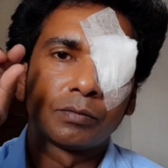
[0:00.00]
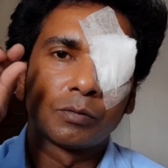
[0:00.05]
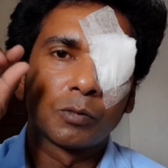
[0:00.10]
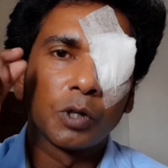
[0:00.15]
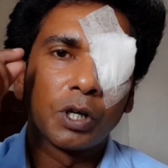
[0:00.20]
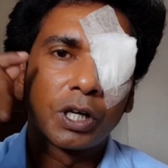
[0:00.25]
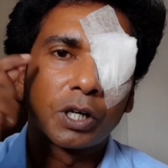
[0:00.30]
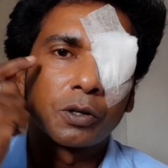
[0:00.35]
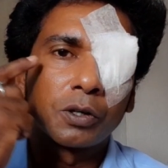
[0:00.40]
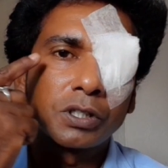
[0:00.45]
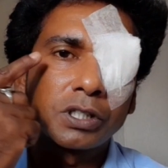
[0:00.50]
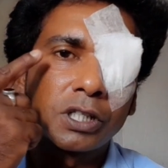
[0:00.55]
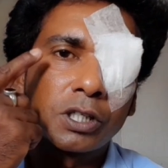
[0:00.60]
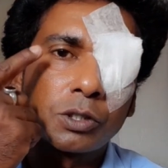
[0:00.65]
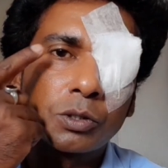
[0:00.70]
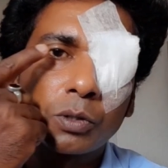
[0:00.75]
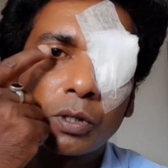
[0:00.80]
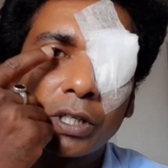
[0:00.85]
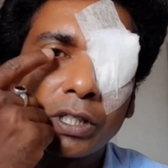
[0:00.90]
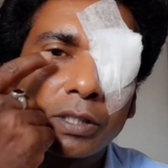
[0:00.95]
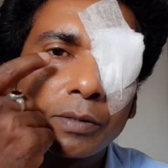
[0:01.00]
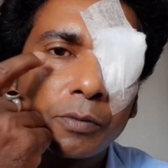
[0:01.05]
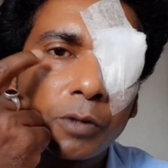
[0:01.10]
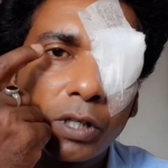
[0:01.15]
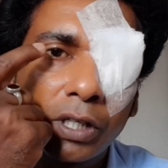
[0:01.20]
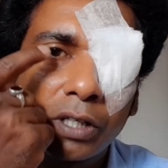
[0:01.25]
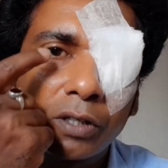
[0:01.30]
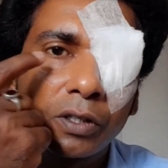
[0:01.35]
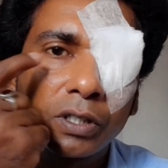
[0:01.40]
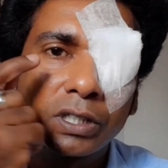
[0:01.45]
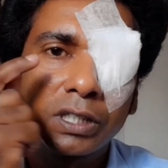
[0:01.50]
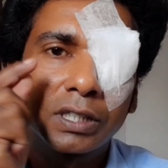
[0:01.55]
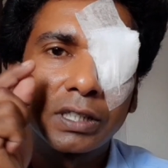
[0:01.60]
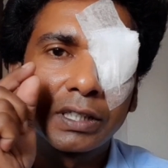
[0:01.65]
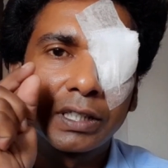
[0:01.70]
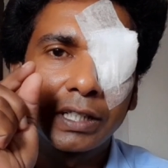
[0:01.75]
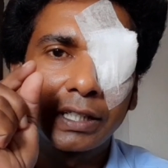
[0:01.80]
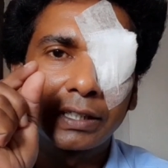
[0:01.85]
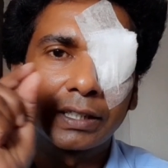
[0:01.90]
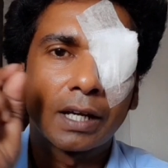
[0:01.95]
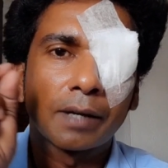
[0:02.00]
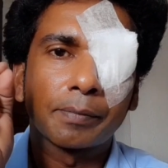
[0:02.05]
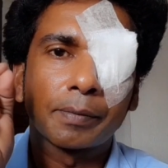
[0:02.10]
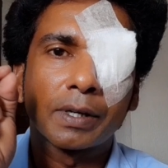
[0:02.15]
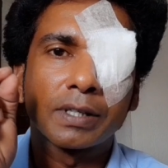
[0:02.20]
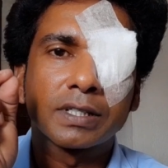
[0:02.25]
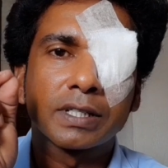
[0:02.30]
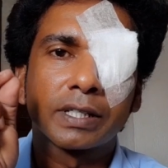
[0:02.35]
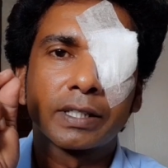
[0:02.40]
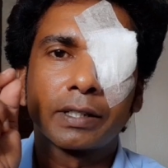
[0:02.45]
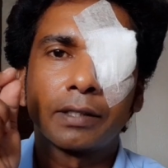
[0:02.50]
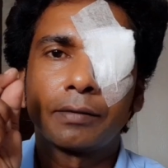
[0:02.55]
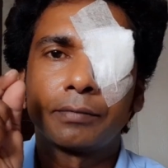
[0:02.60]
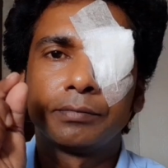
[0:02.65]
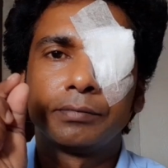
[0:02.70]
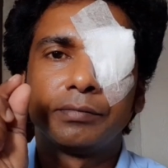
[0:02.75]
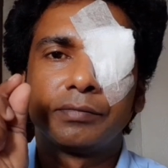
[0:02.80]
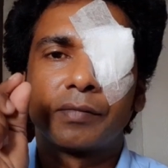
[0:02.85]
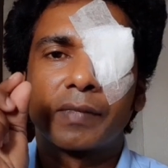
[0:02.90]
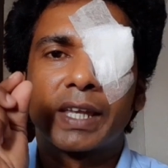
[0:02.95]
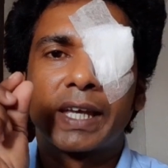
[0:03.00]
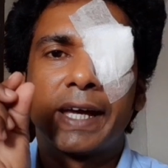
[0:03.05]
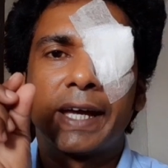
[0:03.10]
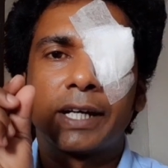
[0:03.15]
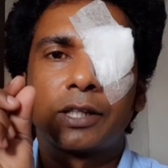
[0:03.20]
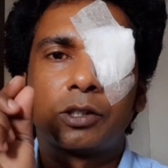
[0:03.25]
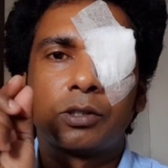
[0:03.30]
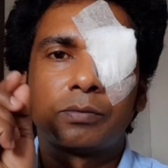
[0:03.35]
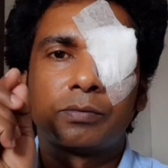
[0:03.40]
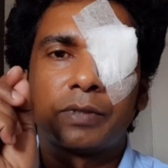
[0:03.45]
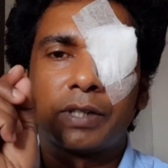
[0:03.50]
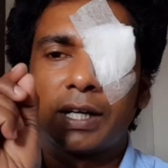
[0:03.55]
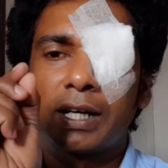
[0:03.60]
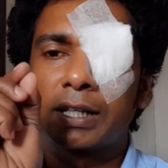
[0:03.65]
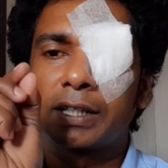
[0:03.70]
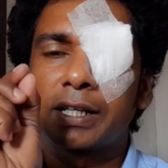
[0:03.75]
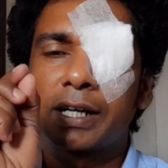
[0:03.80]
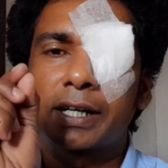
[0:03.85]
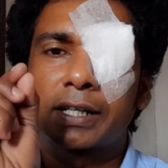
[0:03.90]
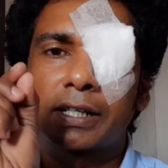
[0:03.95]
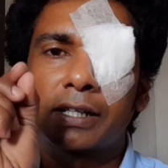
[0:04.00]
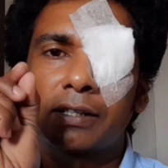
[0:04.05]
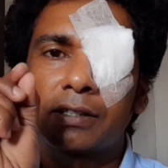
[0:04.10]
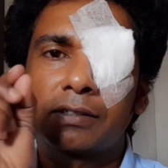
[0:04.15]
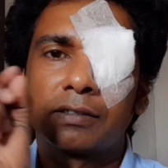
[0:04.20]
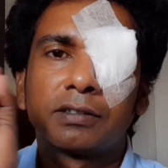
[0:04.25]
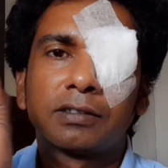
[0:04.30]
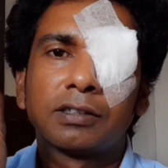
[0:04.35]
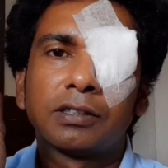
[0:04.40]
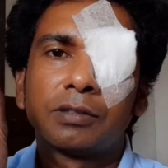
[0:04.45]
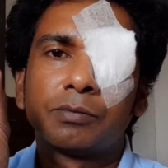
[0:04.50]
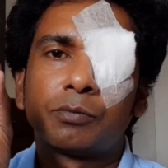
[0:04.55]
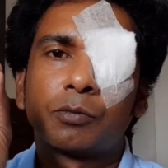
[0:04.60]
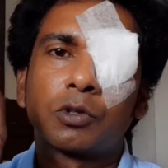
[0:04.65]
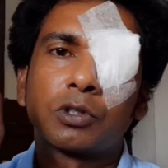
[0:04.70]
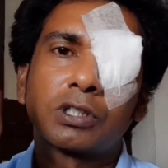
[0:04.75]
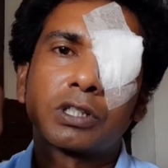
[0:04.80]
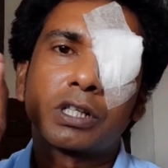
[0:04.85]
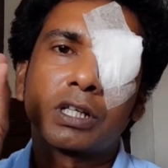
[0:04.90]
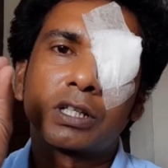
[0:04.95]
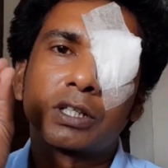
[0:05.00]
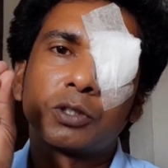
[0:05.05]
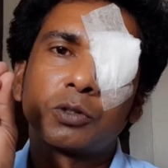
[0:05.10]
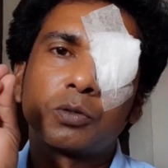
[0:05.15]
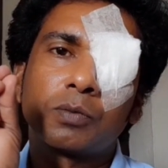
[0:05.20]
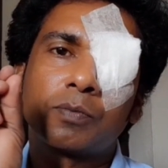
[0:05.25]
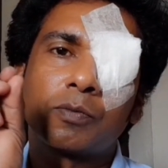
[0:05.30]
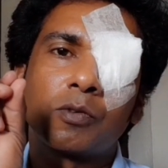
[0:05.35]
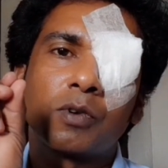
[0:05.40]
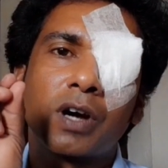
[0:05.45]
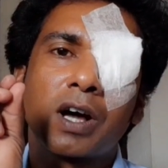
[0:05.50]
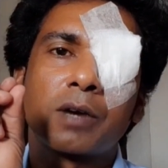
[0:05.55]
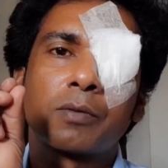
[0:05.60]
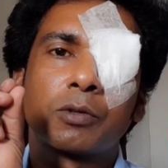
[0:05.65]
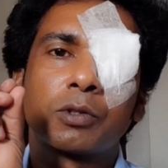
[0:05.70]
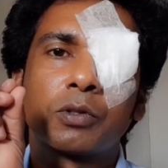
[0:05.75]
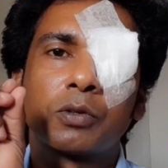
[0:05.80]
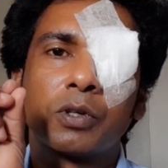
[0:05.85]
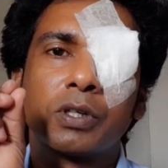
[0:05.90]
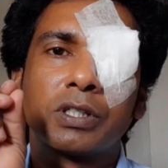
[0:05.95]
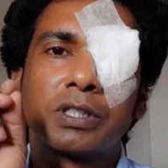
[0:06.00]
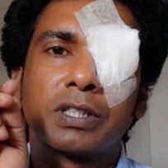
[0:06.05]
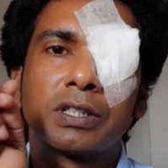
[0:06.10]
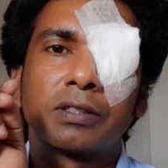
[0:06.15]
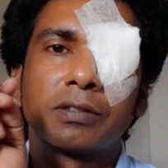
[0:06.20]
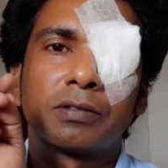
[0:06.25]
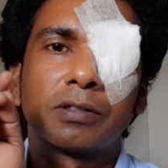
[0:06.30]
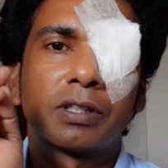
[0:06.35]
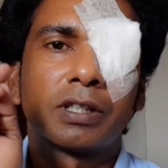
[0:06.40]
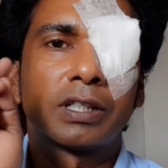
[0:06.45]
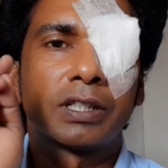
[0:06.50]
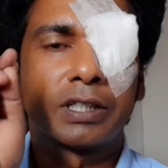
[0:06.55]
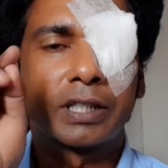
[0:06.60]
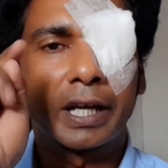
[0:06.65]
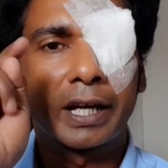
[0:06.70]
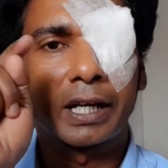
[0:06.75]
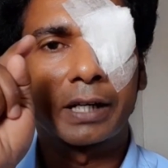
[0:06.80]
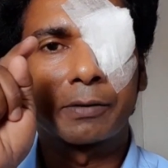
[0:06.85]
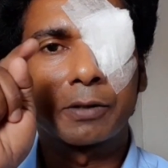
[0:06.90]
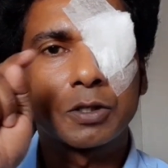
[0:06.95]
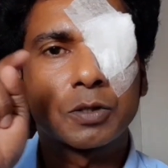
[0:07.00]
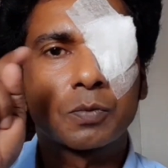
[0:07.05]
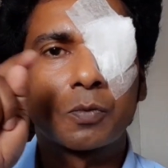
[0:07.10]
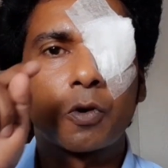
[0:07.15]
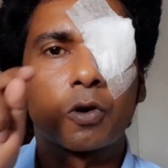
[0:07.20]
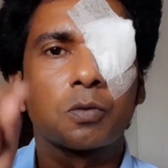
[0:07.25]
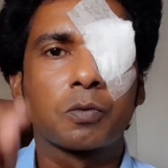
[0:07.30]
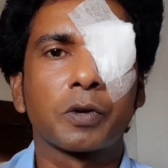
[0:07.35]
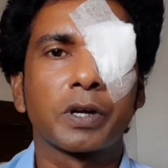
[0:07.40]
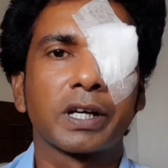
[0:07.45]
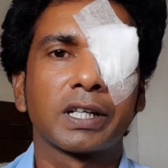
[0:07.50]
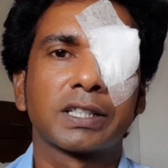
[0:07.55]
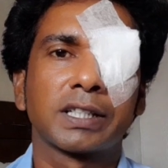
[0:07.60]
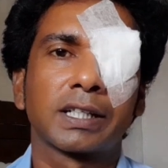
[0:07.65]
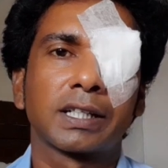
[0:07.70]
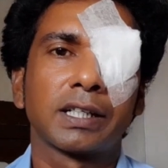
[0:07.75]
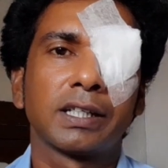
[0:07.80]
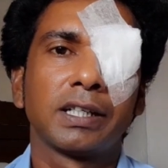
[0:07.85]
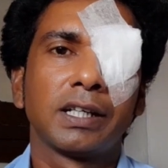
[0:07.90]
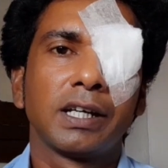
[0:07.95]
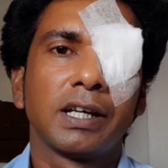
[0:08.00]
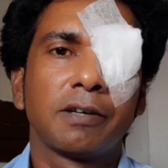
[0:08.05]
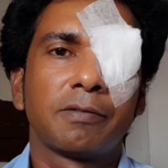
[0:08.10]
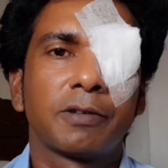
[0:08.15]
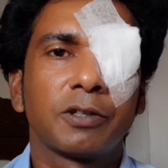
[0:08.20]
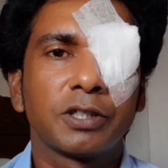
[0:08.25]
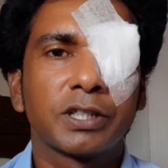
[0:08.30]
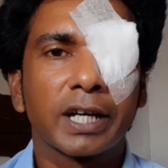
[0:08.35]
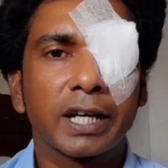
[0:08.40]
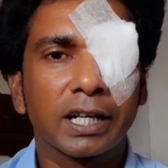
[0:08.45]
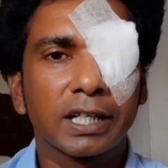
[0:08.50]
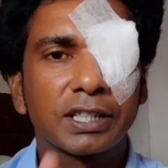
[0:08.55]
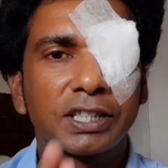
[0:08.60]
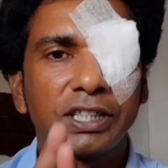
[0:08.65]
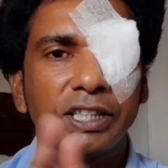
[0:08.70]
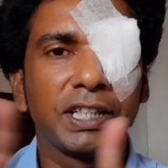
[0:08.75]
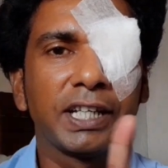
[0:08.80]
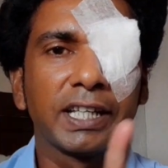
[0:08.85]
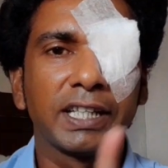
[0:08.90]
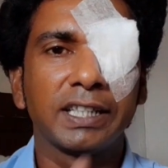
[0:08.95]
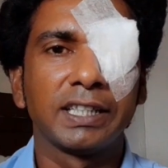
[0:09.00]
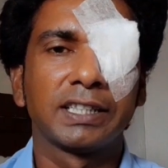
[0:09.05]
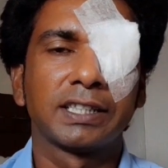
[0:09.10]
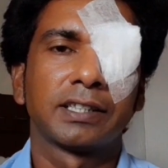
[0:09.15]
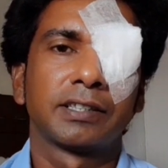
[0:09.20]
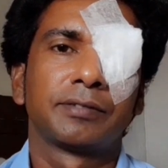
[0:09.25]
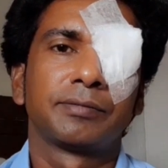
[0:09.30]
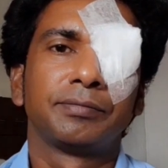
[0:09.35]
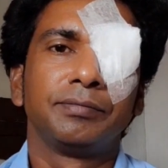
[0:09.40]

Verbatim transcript: মনিটর রয়েছে না এই চোখের যে মনিটর রয়েছে ঠিক তার পাশটাতে একদম হালকা একটা মনে হচ্ছে কিছু পোকার মতো রয়েছে হ্যাঁ জায়গাটা আমার স্পট পড়ে গেছে আর কি মানে জায়গাটা চিড়ে দিয়েছে